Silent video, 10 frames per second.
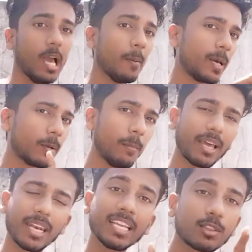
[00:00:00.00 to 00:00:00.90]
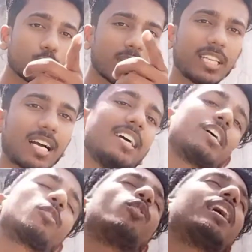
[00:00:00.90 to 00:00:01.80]
फिर भी मैं नहीं तुझे दिखा ये
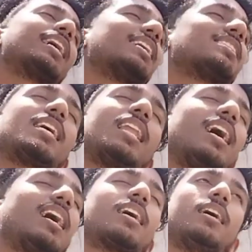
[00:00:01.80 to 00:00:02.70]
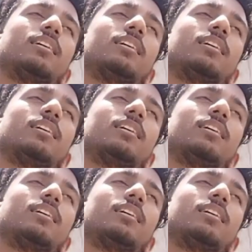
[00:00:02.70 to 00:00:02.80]
कोई रंग है साला हरा